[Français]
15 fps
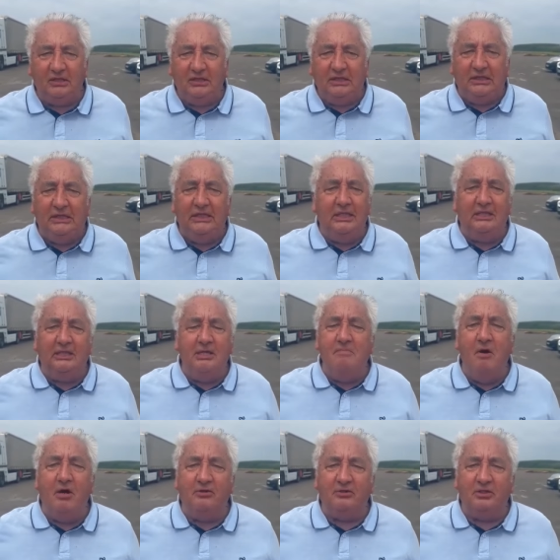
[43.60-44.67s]
il est
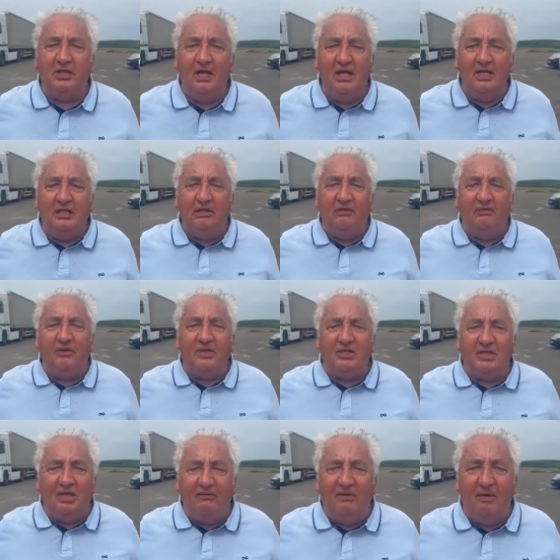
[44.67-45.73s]
immense, il fait
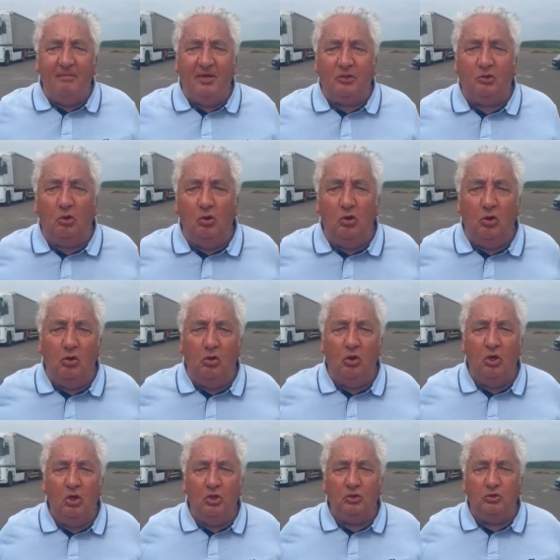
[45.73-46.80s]
120 mètres de long
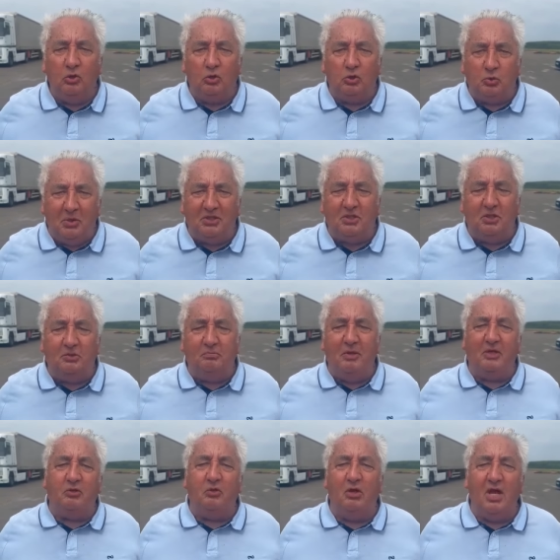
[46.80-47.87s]
sur 60
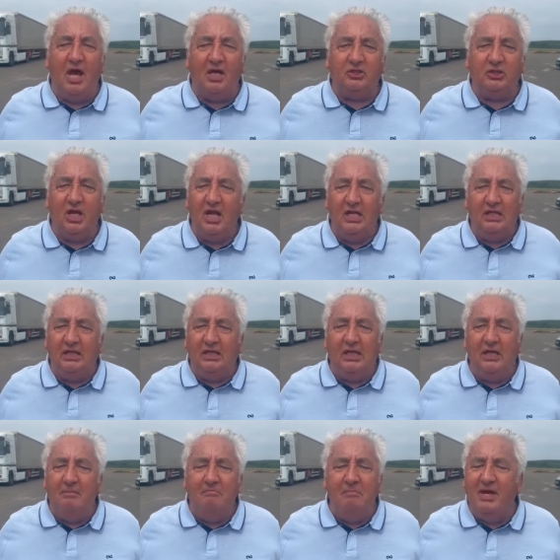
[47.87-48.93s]
mètres de large. Il
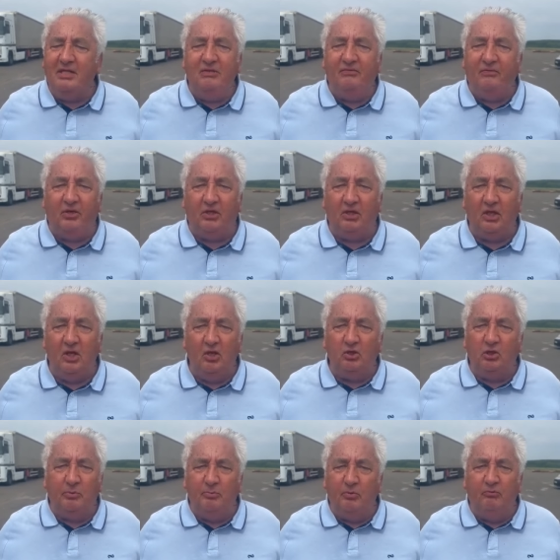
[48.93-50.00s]
est magnifique.
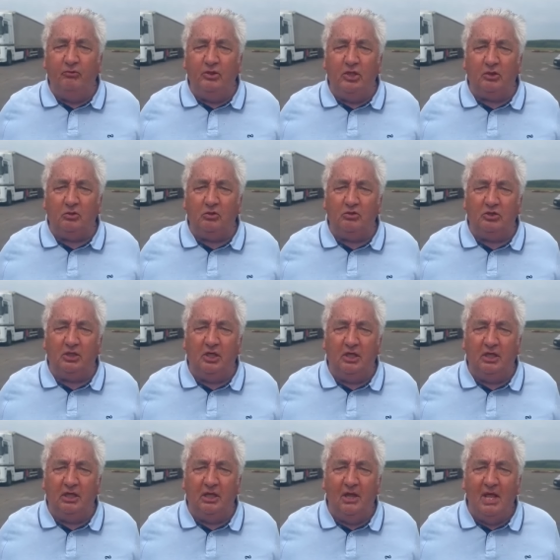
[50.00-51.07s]
Je peux vous dire que
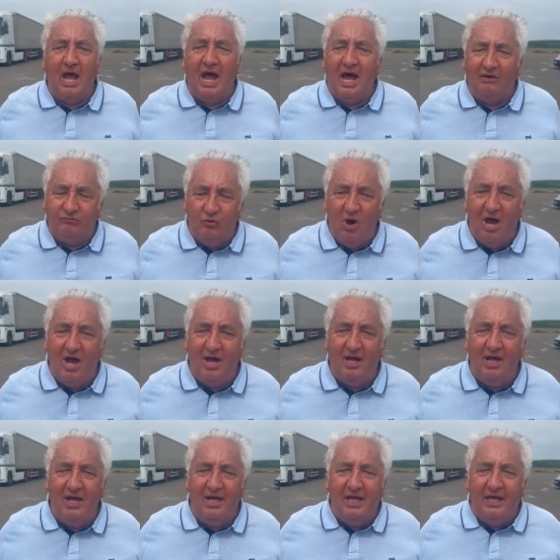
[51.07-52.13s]
c'est à voir
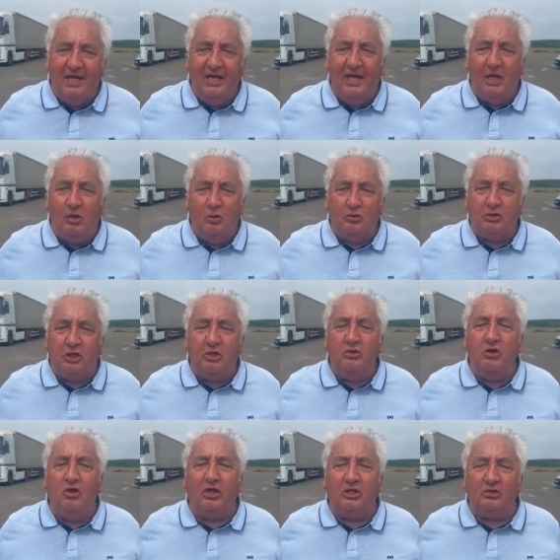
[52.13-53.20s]
et le
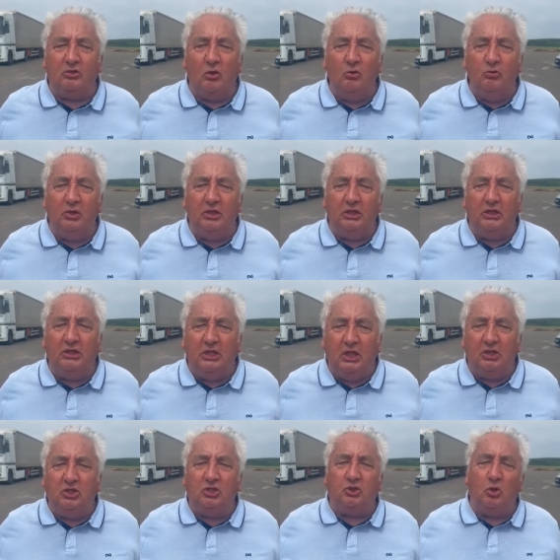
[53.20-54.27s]
Seigneur est celui qui
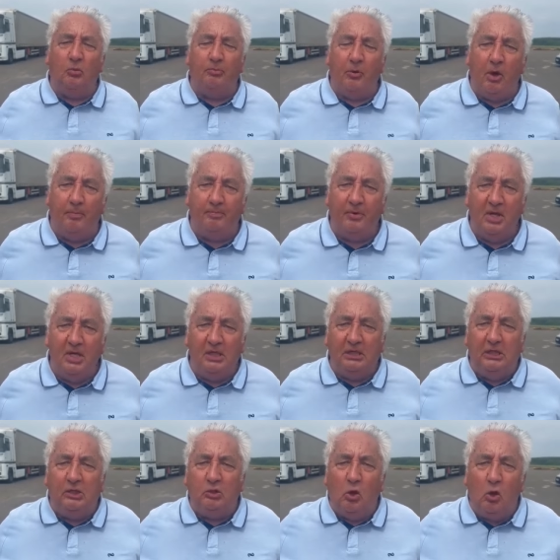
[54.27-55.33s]
dirige son peuple.
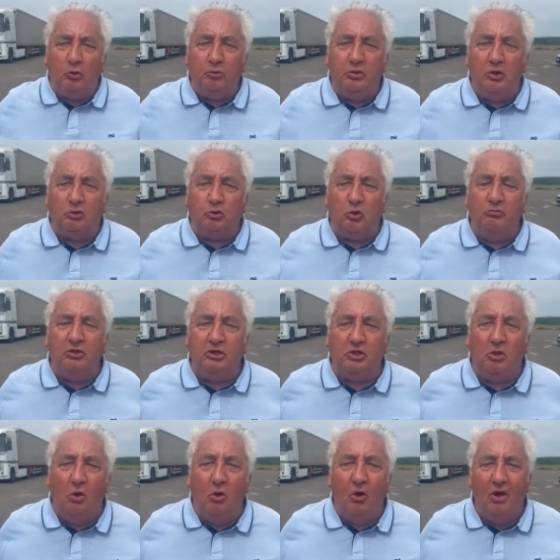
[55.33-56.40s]
Il conduit notre
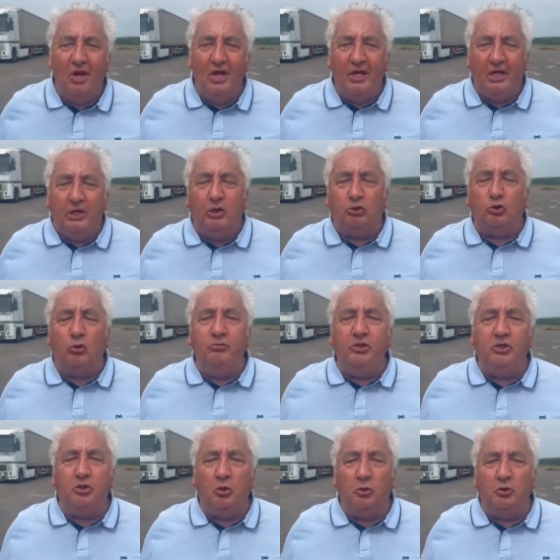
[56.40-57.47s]
mission et notre
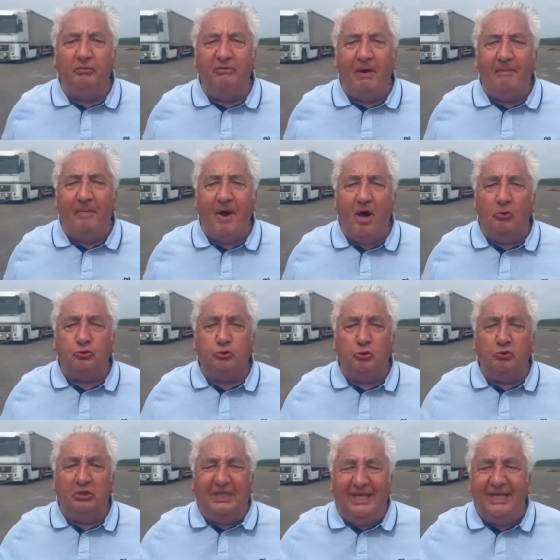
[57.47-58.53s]
mission ne va pas en se
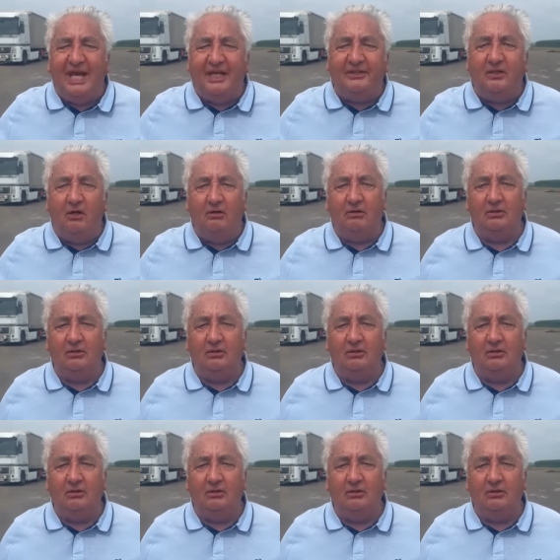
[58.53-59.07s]
dégradant,